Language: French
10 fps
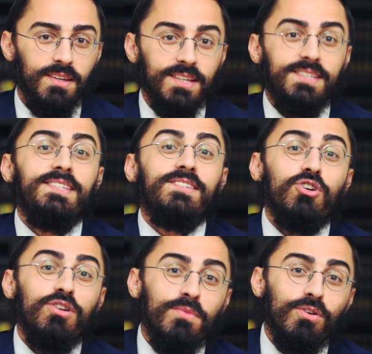Et si
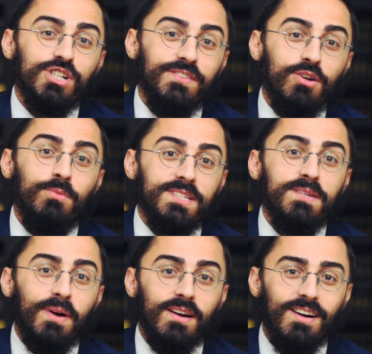seulement j'avais
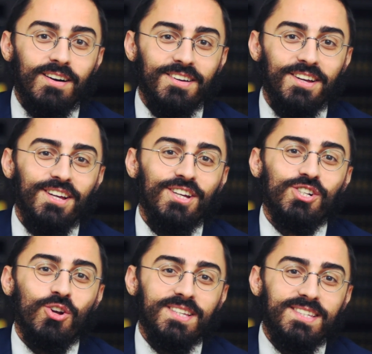commencé par là,
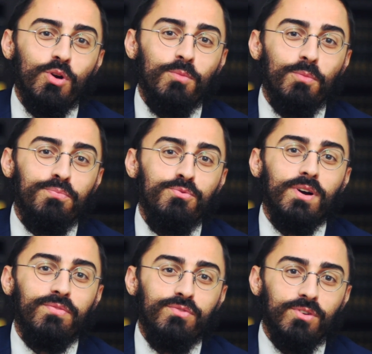j'aurais sûrement pu
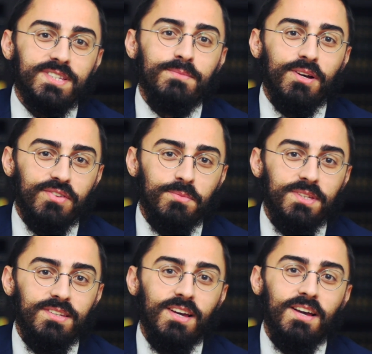influencer ma
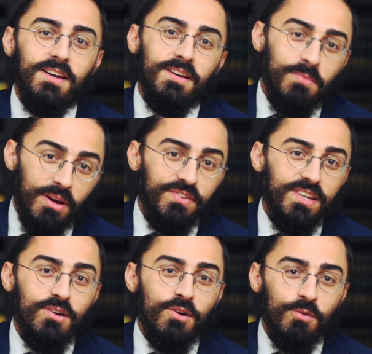famille, ma
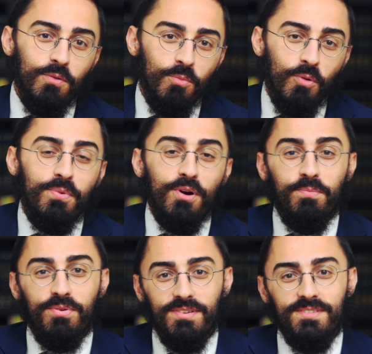ville, mon
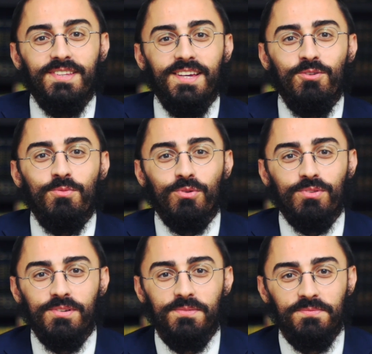peuple et le monde.